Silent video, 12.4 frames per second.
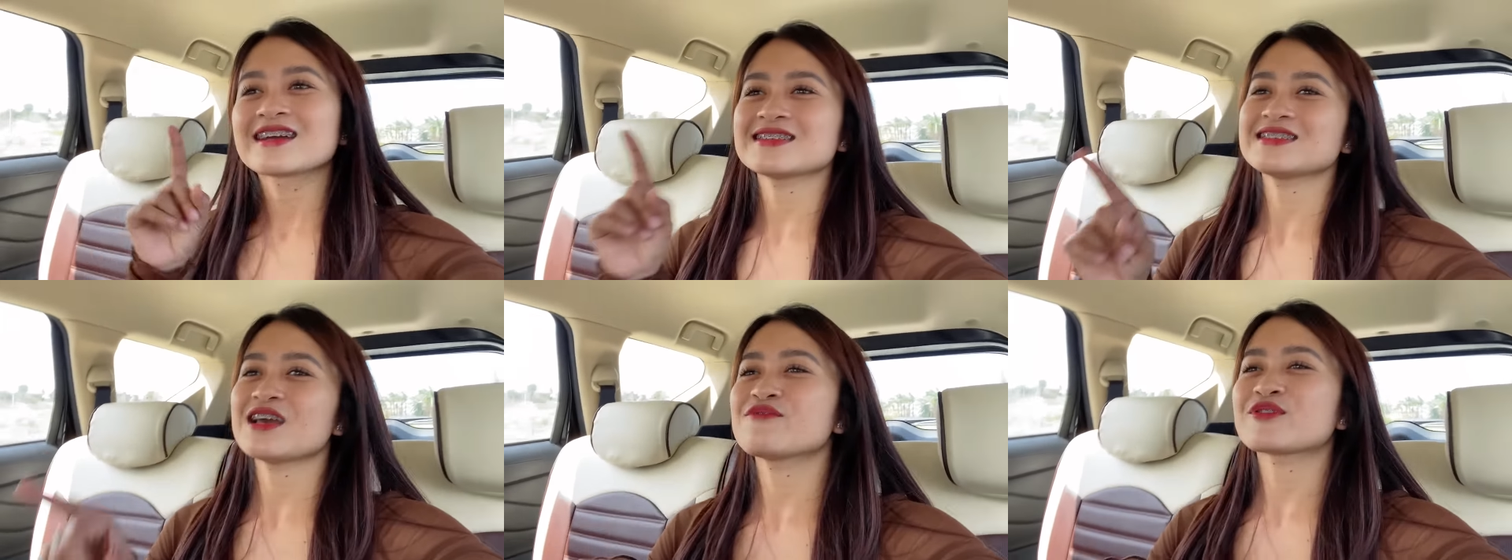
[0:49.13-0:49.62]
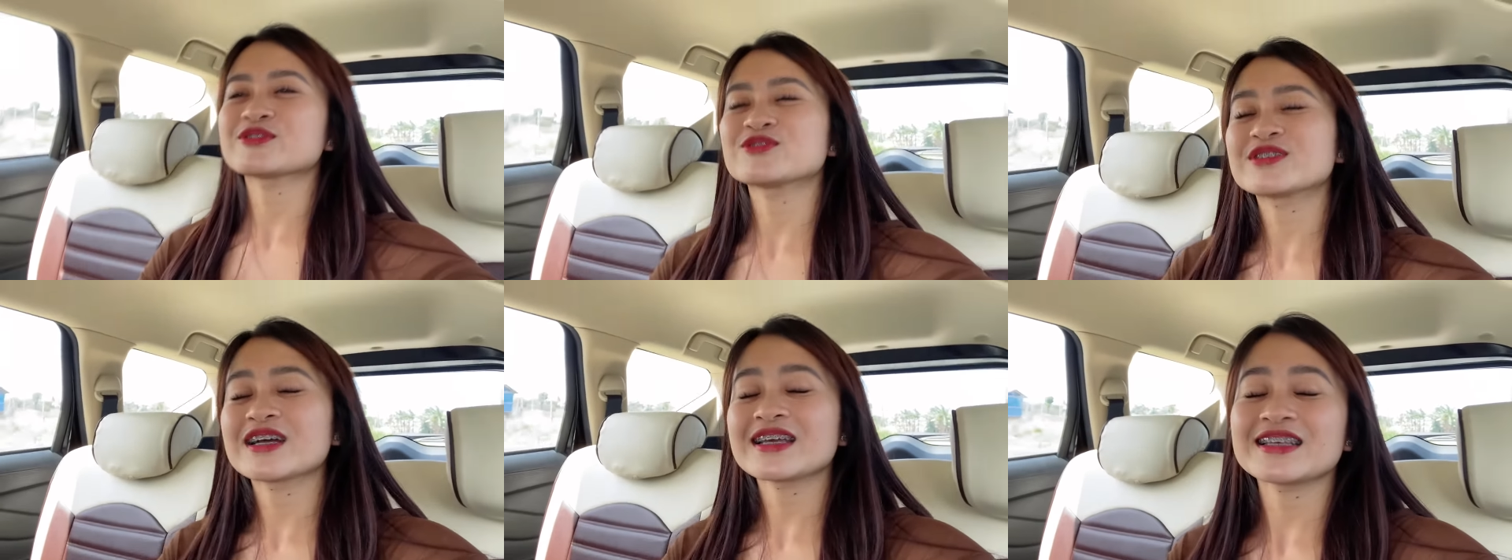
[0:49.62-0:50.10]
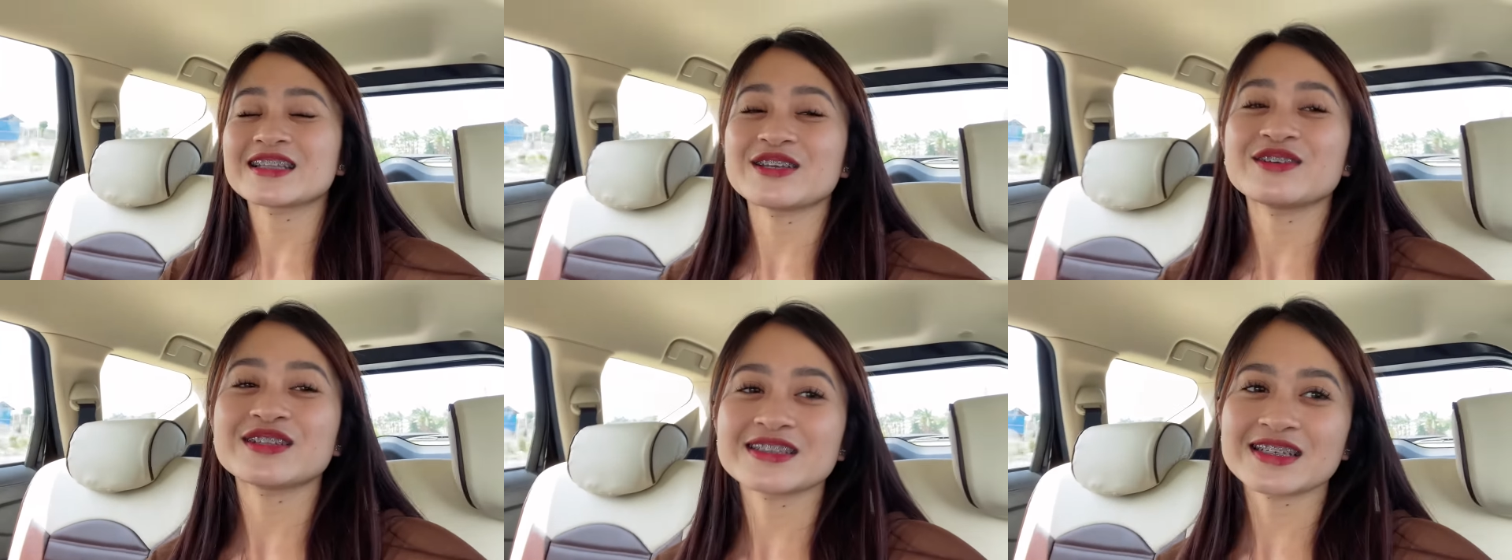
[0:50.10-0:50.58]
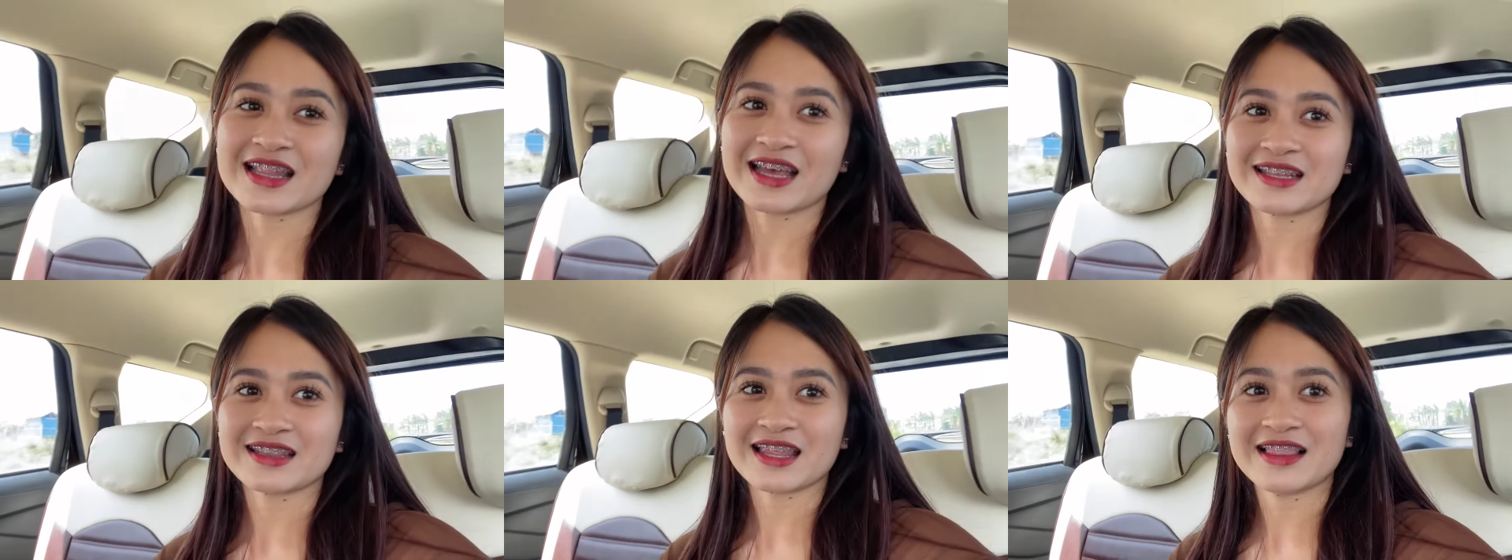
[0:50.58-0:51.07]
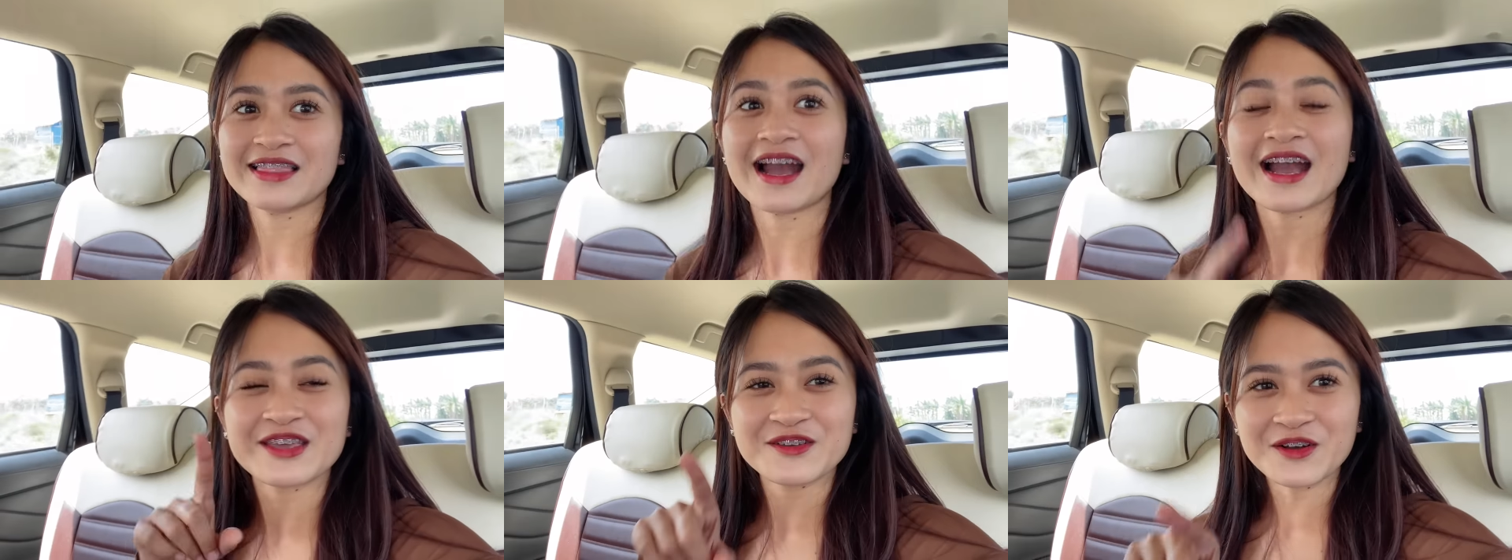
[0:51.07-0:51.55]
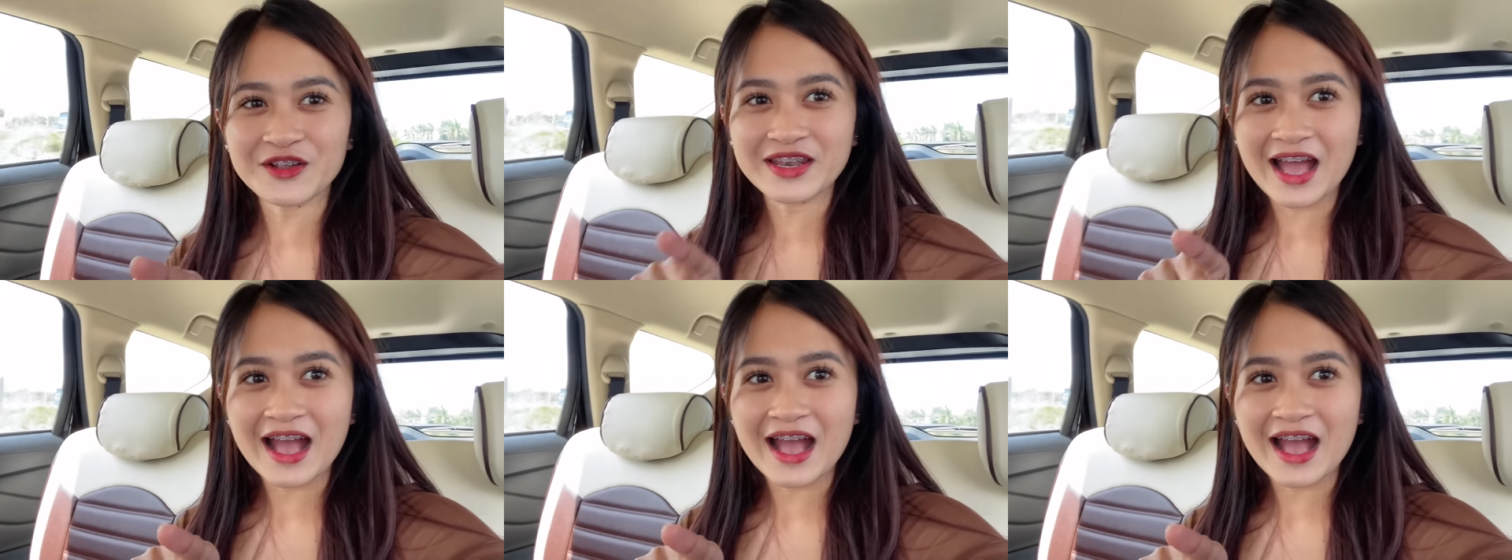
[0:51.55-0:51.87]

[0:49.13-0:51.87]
Kasi for sure nakita niyo na sa title na ngayon